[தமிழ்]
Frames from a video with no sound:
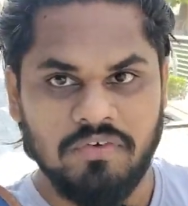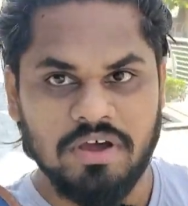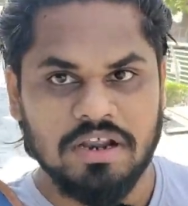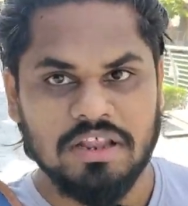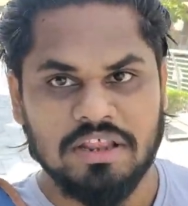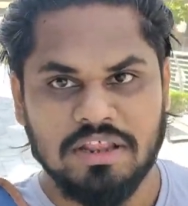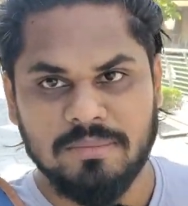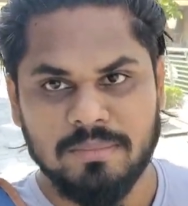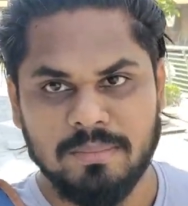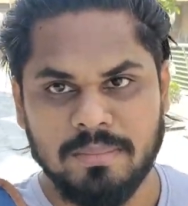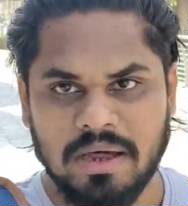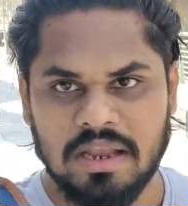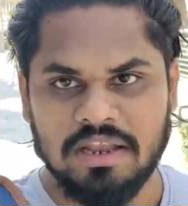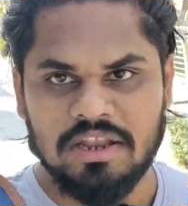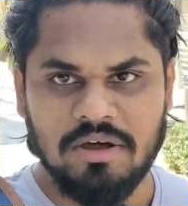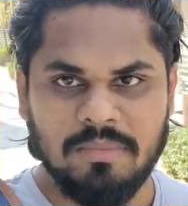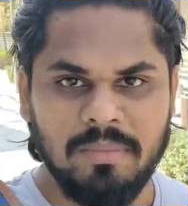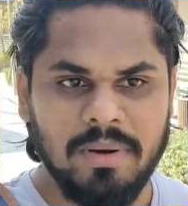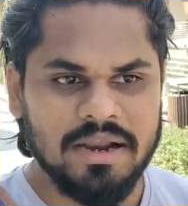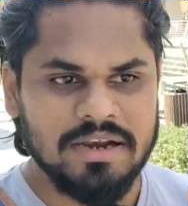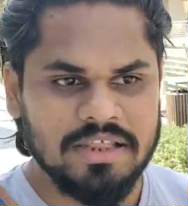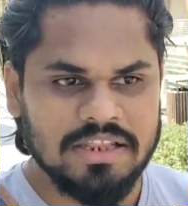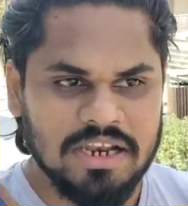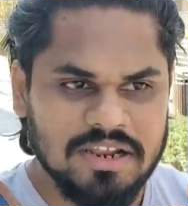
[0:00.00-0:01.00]
விரதம்
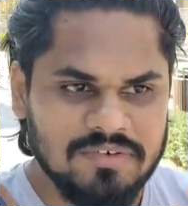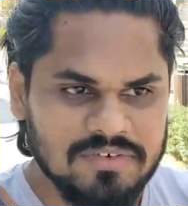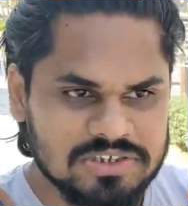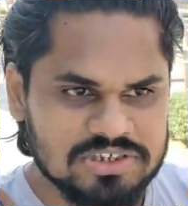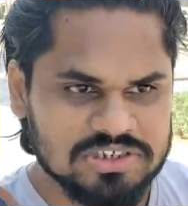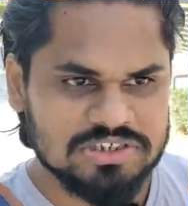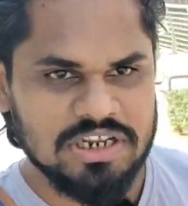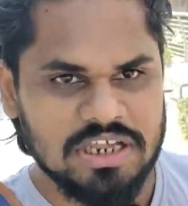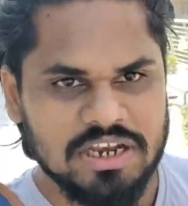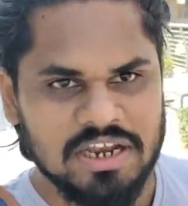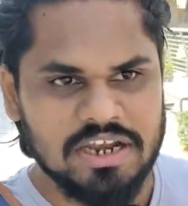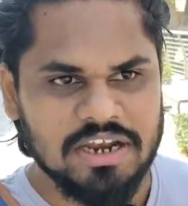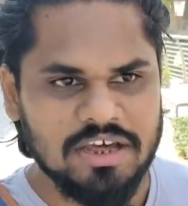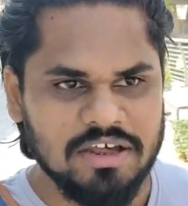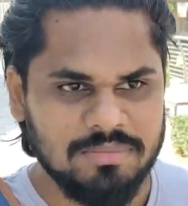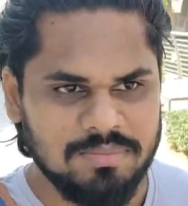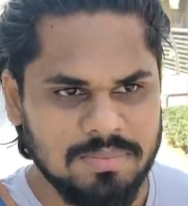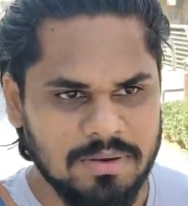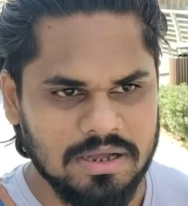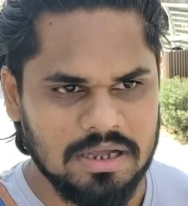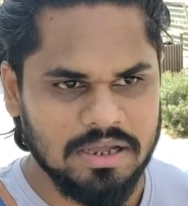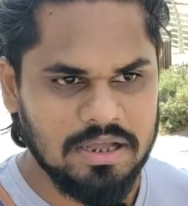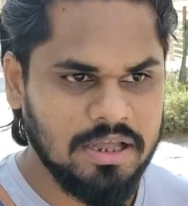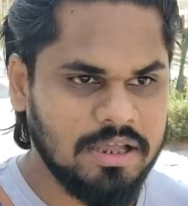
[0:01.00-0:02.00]
அந்த மாதிரி இதில் வெஜிடேரியனாக
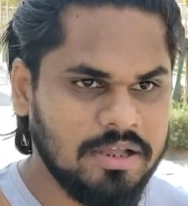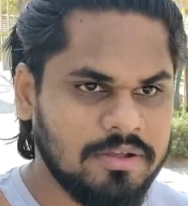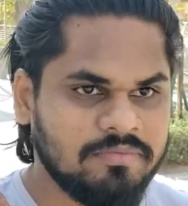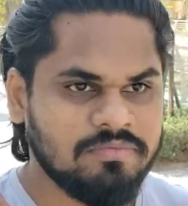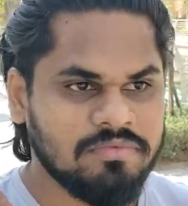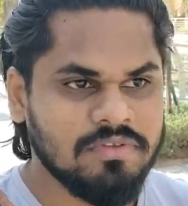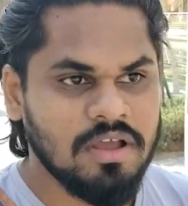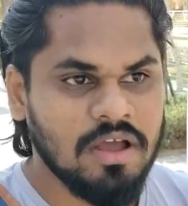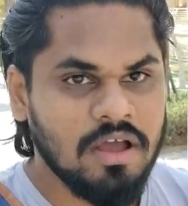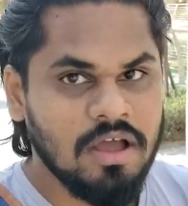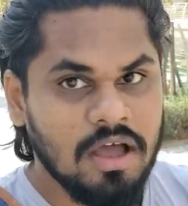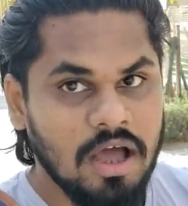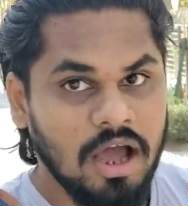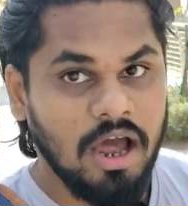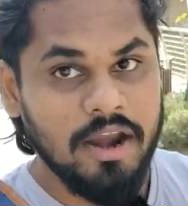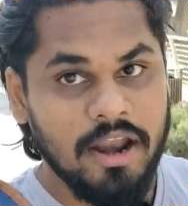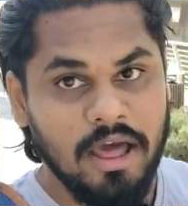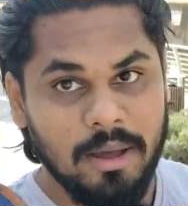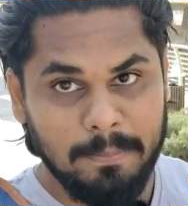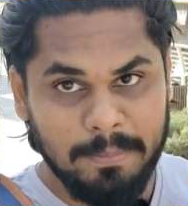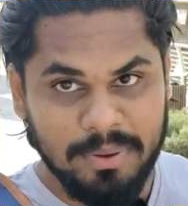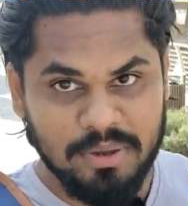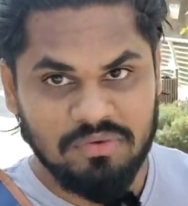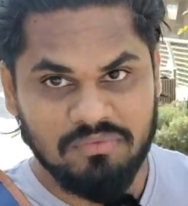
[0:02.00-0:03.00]
இருப்பாங்க
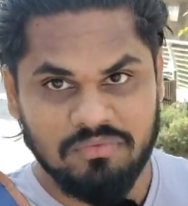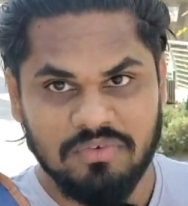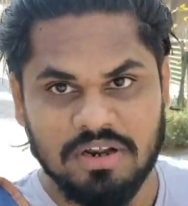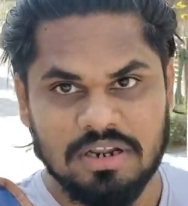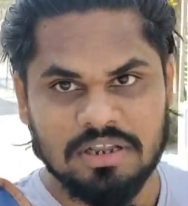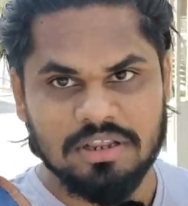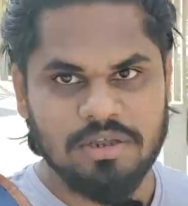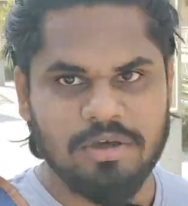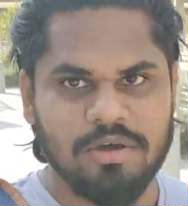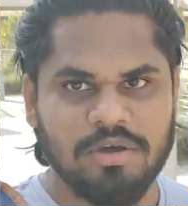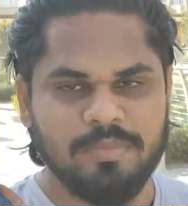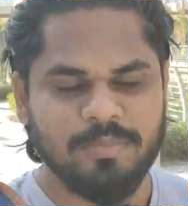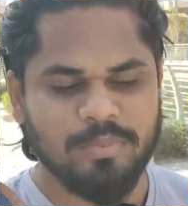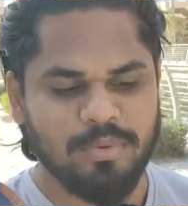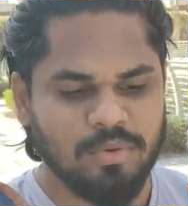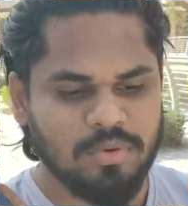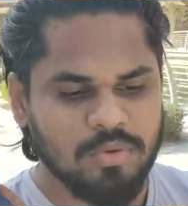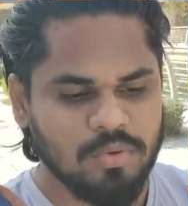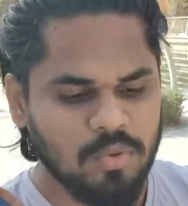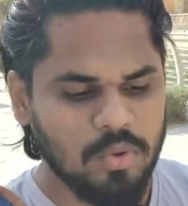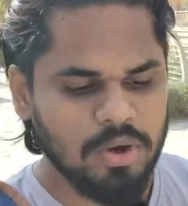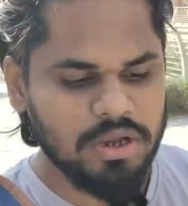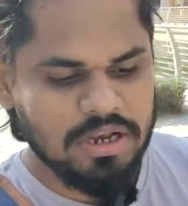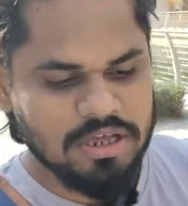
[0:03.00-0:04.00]
ஆனால் அப்பயும் விரதம் இப்போ
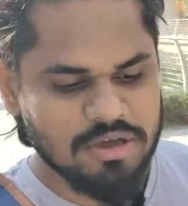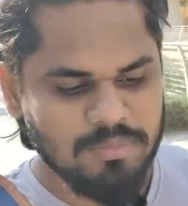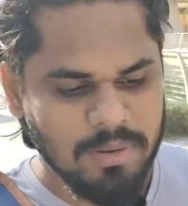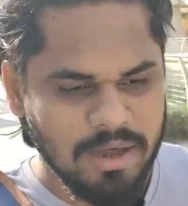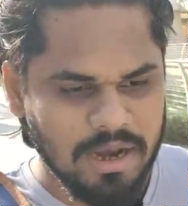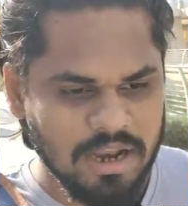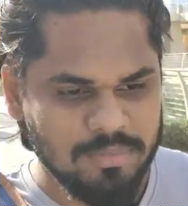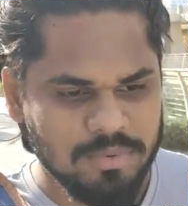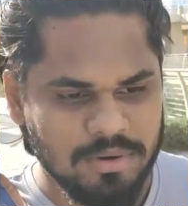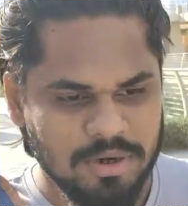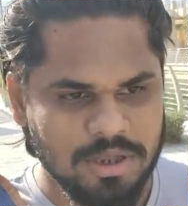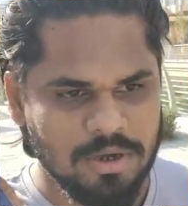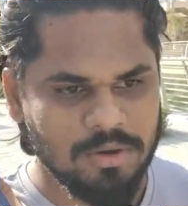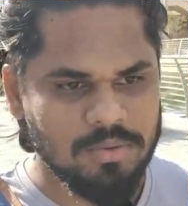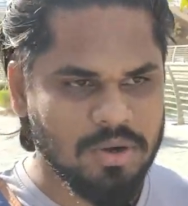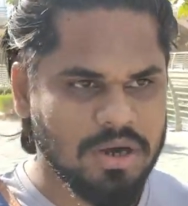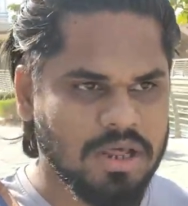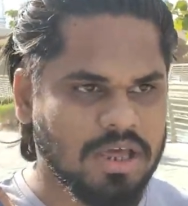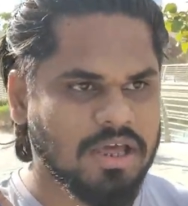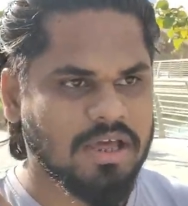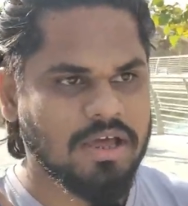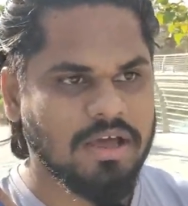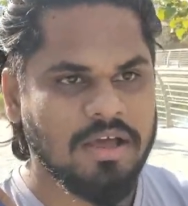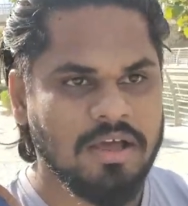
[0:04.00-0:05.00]
கோயிலுக்கு மாலை போட்டால்
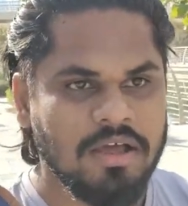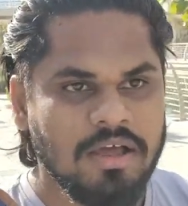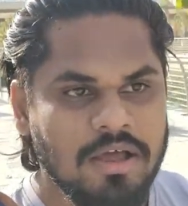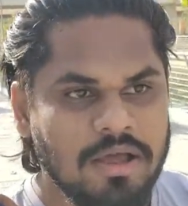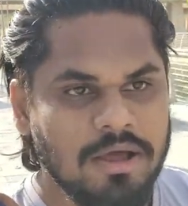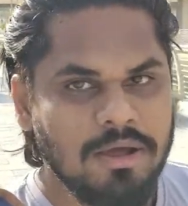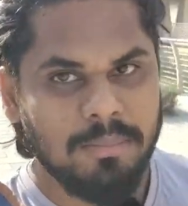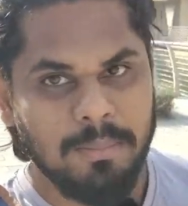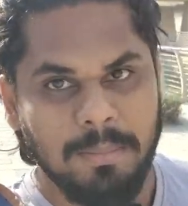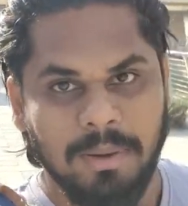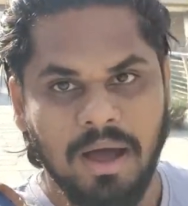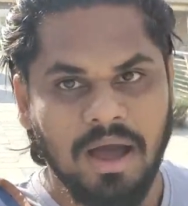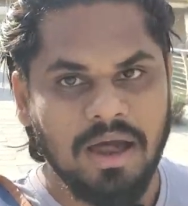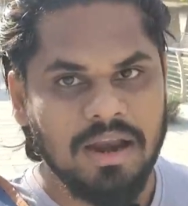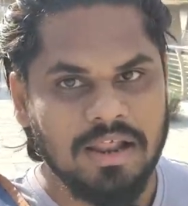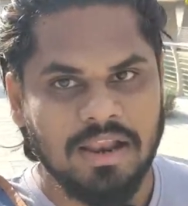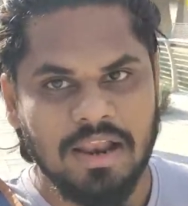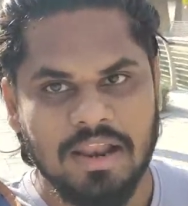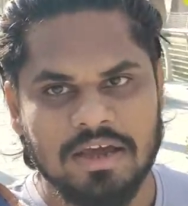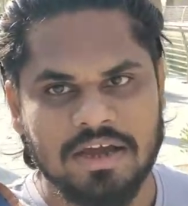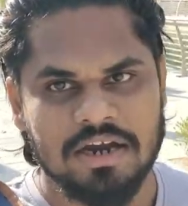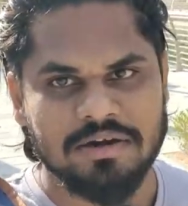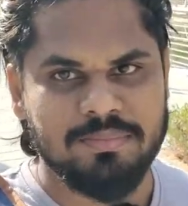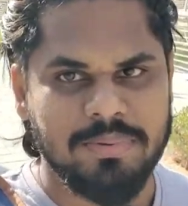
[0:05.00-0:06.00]
கூட
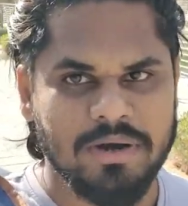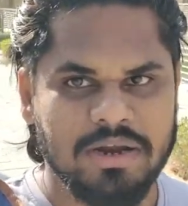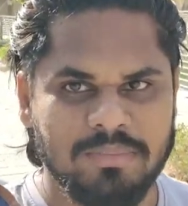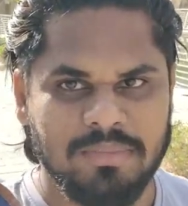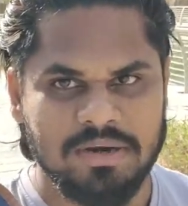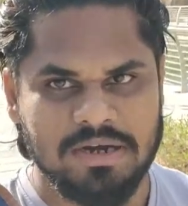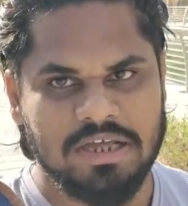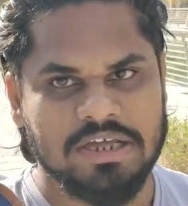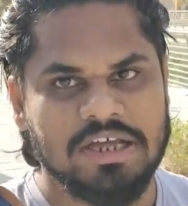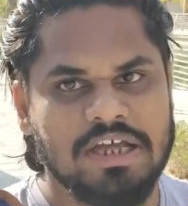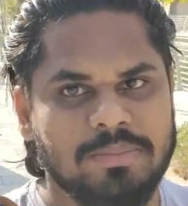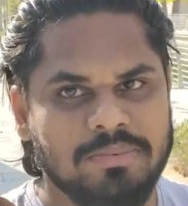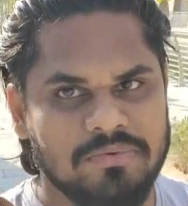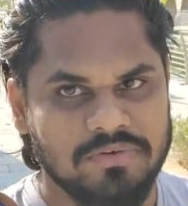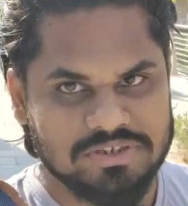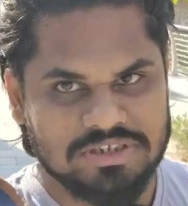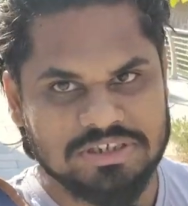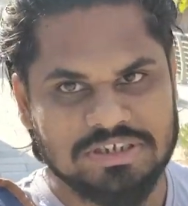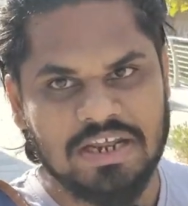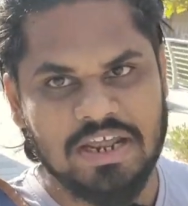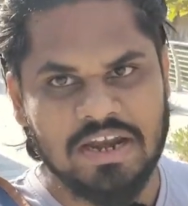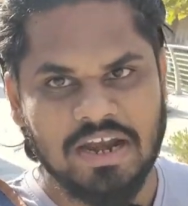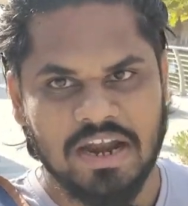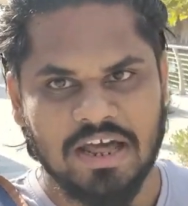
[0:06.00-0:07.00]
பாலெல்லாம் கட் பண்ண மாட்டாங்க இப்போ
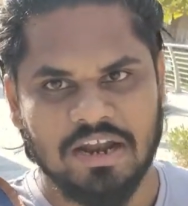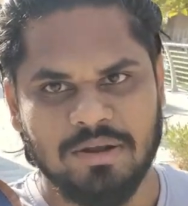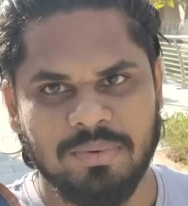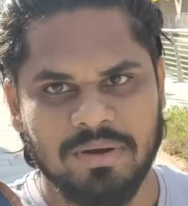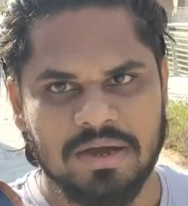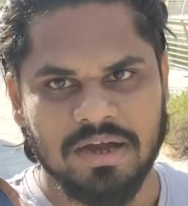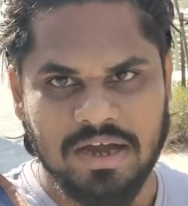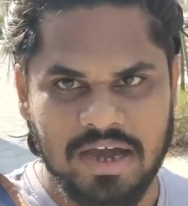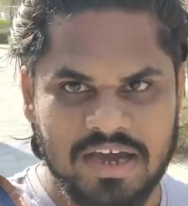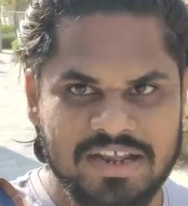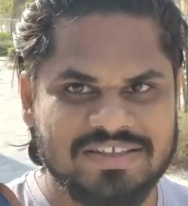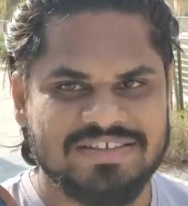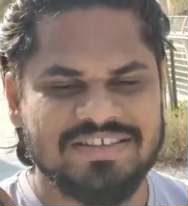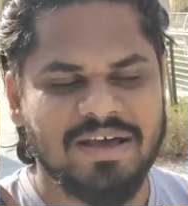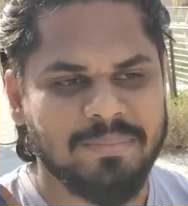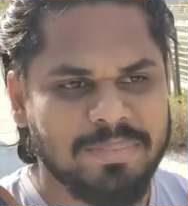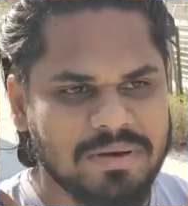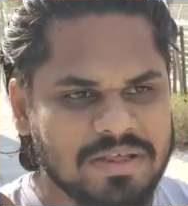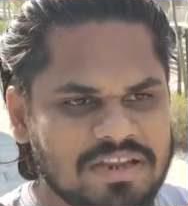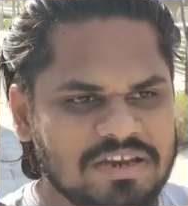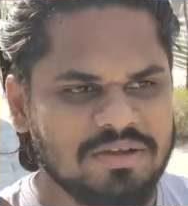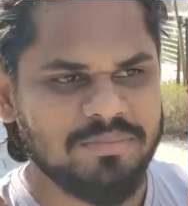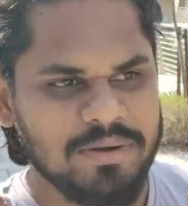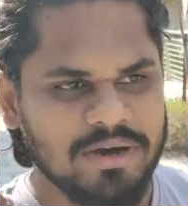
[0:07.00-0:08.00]
வெஜிடேரியனாக இருப்பாங்க கறி
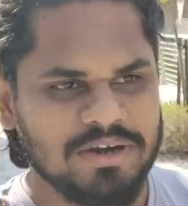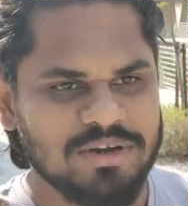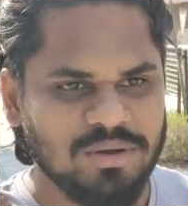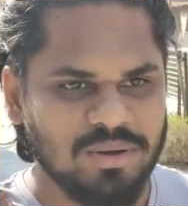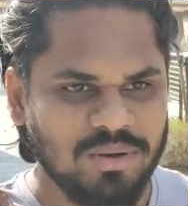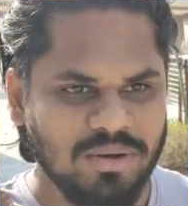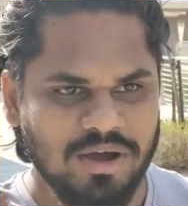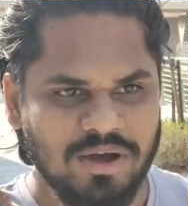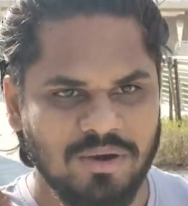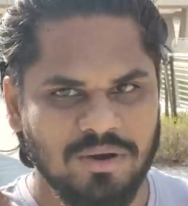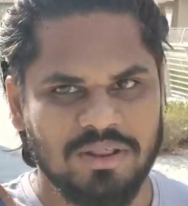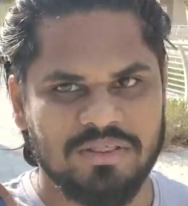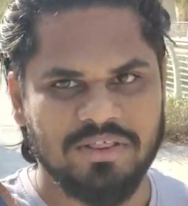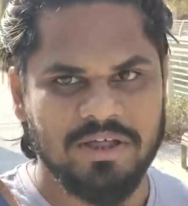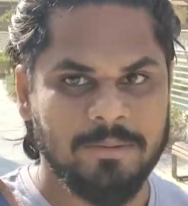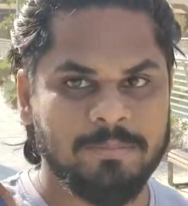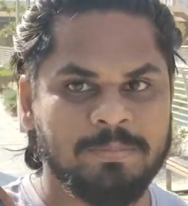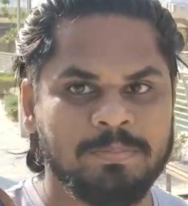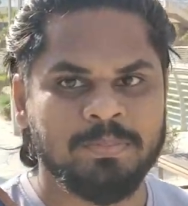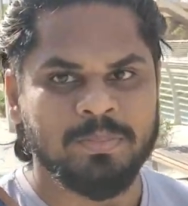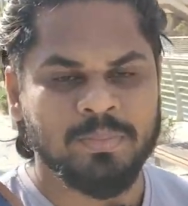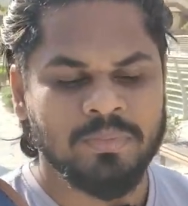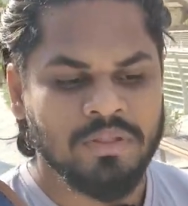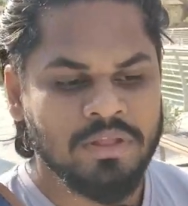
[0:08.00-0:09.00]
சாப்பிட்றது நிப்பாட்டுவாங்க அவ்வளோதான்